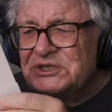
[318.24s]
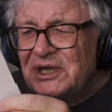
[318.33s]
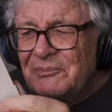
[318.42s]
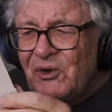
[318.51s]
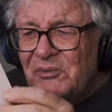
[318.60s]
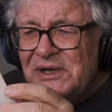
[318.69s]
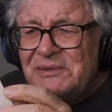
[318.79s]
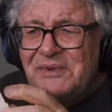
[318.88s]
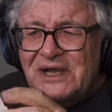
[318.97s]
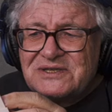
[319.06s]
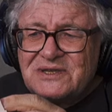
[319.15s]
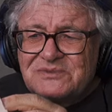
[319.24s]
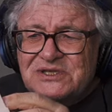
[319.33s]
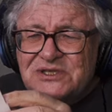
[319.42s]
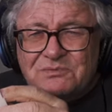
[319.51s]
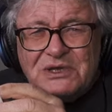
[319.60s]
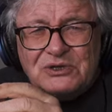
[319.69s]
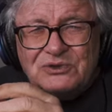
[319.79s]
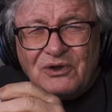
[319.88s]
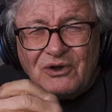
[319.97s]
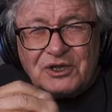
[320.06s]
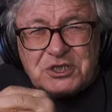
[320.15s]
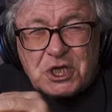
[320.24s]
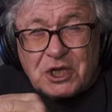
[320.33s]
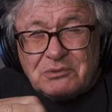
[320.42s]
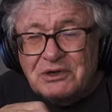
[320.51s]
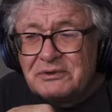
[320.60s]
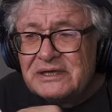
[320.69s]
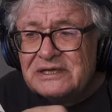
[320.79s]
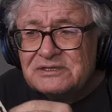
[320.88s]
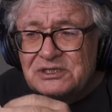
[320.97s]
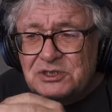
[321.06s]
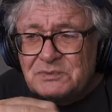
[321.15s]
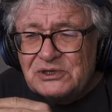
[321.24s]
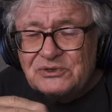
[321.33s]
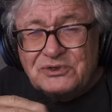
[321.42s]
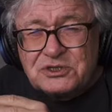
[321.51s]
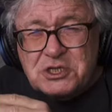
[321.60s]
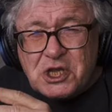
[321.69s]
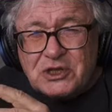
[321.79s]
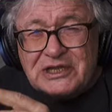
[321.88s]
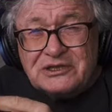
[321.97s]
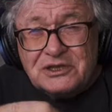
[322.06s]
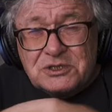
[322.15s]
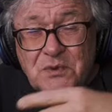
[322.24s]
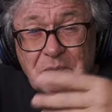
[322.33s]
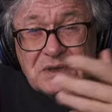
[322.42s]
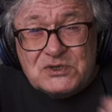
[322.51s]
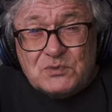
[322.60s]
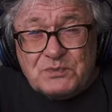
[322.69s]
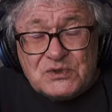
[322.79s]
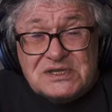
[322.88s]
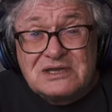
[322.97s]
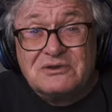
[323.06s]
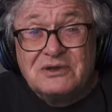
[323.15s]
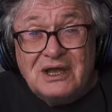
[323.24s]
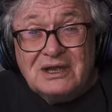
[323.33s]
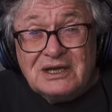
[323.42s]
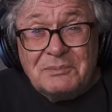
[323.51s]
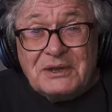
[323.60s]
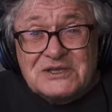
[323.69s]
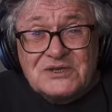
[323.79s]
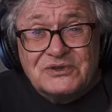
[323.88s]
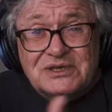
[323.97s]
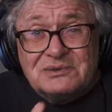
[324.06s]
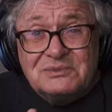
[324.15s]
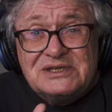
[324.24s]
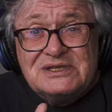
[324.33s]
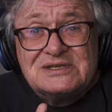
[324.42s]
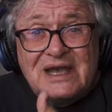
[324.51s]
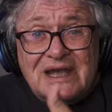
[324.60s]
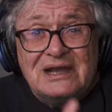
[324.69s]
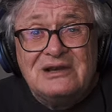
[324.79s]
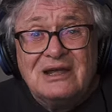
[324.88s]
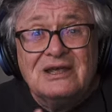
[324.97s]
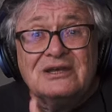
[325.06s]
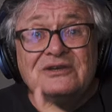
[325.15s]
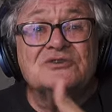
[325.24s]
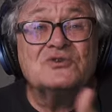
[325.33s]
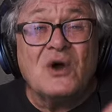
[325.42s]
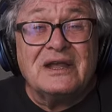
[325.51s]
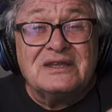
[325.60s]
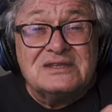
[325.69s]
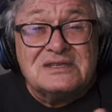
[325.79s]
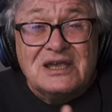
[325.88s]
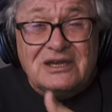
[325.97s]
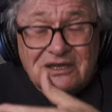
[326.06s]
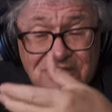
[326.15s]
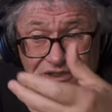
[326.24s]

j'ai un problème, par exemple, si je mets le nom euh, Chuck Berry, si je mets le nom John Lennon, je ne peux pas supposer que la personne qui me lise, elle, euh, saura qui c'est.